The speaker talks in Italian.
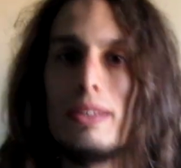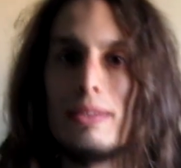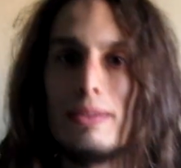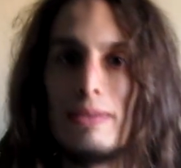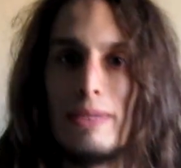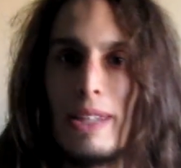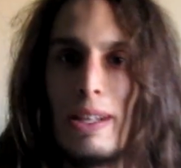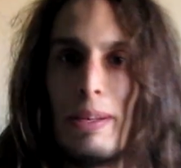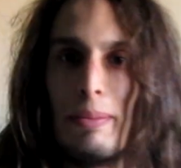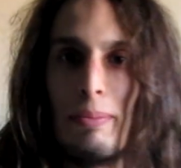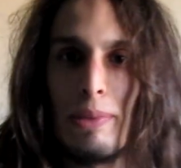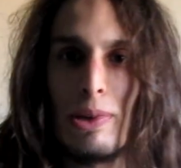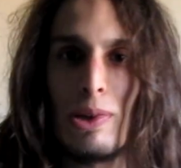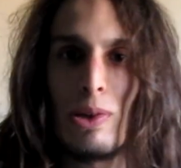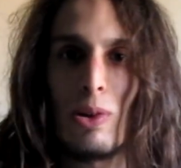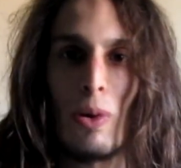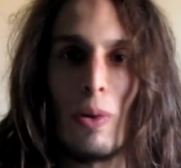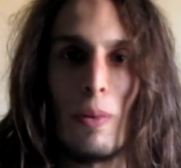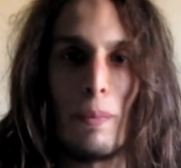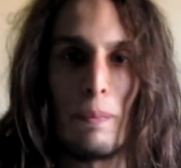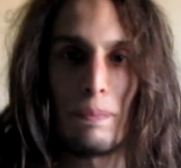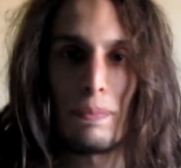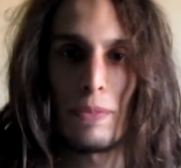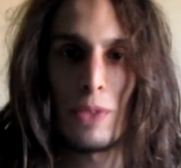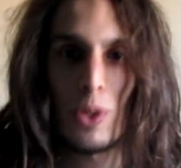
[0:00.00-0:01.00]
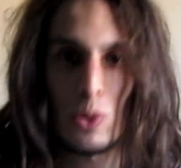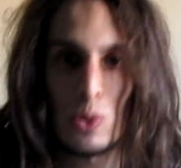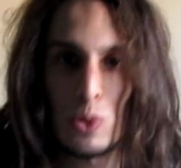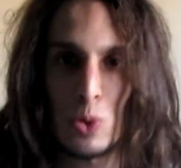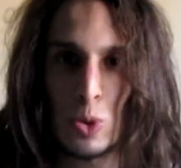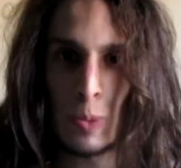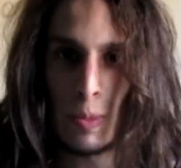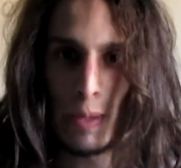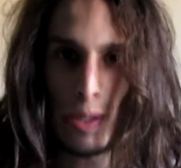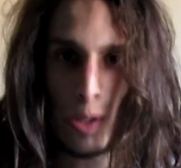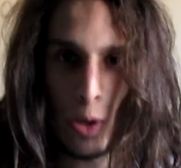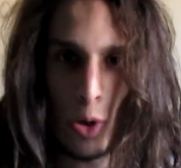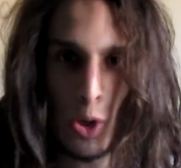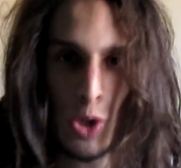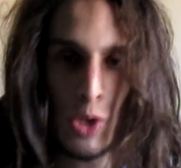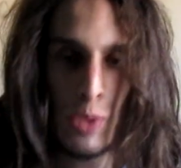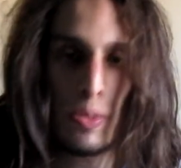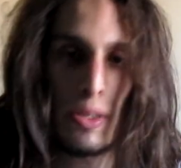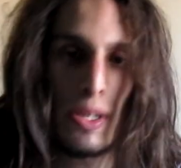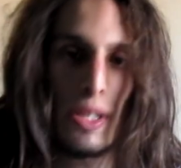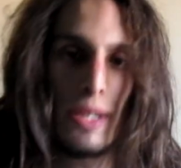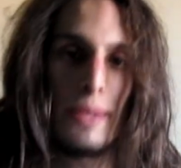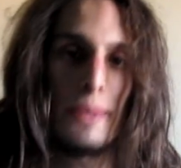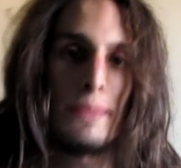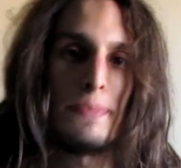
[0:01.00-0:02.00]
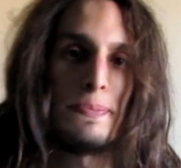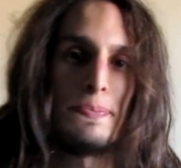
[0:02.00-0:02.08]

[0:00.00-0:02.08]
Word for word: del mio costume cosplay.